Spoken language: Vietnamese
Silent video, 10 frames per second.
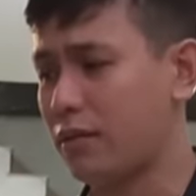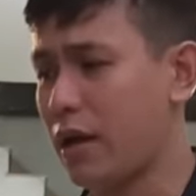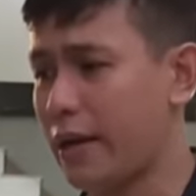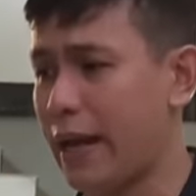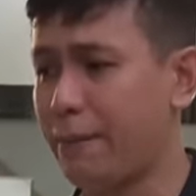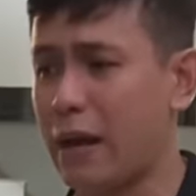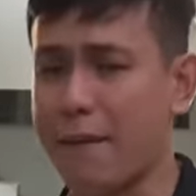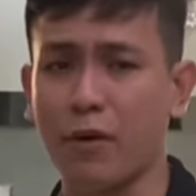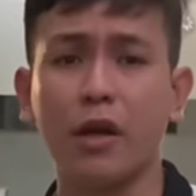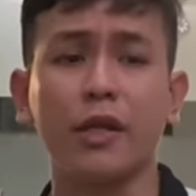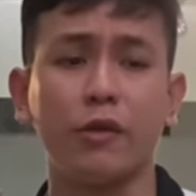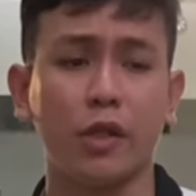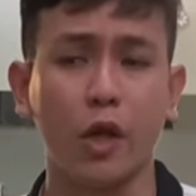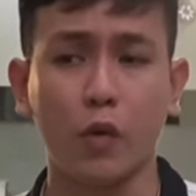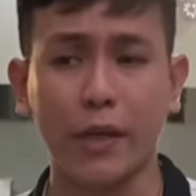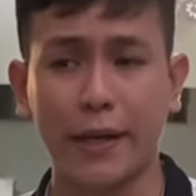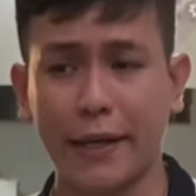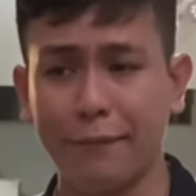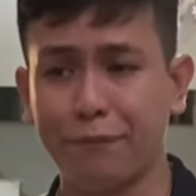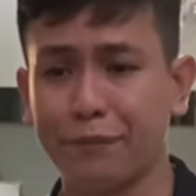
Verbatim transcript: cho anh em, làm rất là nhiều dịch vụ cho anh em,